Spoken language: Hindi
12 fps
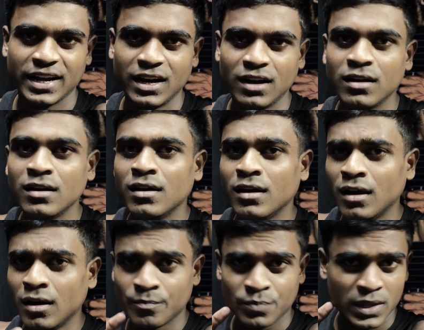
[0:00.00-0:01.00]
रहेगा
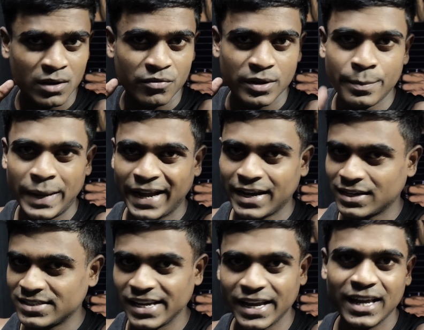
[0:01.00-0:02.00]
फिर
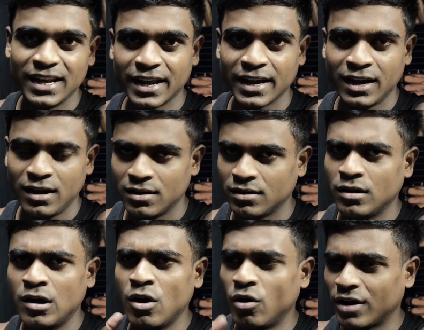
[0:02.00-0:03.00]
बैक सिंगल रहेगा
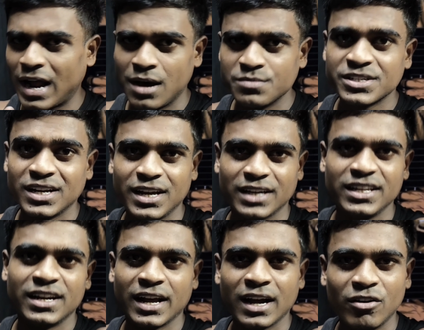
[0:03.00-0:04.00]
और आर्म्स के लिए एक
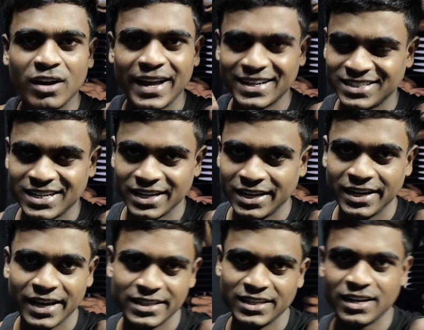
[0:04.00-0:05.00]
दिन रहेगा और लेग्स के
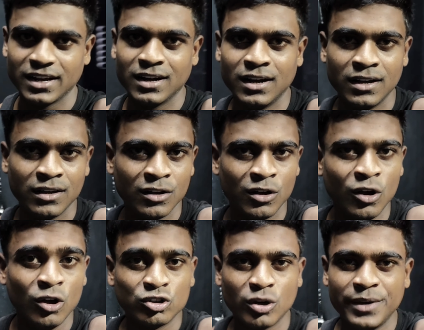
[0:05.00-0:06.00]
लिए एक दिन
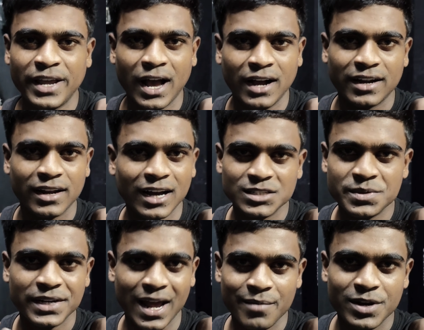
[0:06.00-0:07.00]
रहेगा तो अभी क्या करें आज
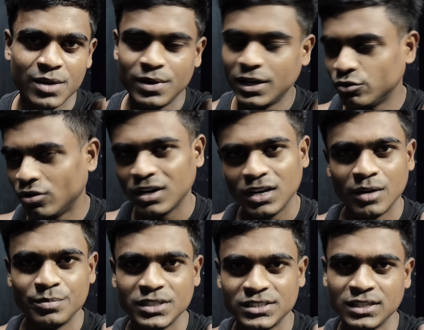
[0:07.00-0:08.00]
भी टाइम नहीं मिला तो अगले
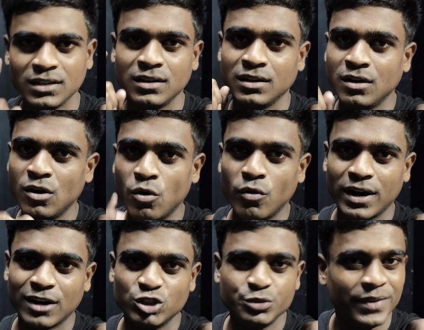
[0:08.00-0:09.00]
हफ्ते से
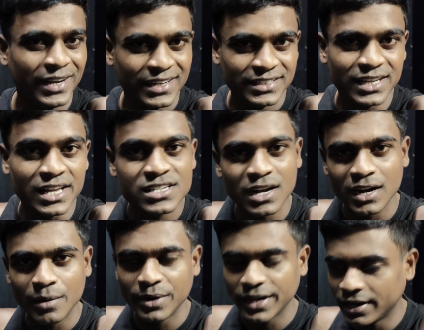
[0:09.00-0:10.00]
वर्कआउट स्प्लिट ही चेंज
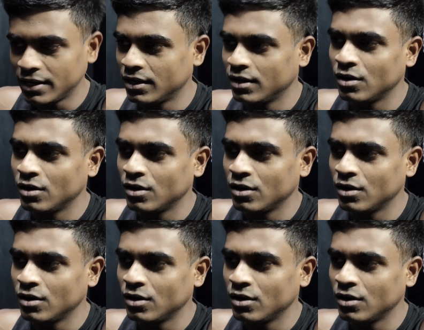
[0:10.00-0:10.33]
करना पड़ेगा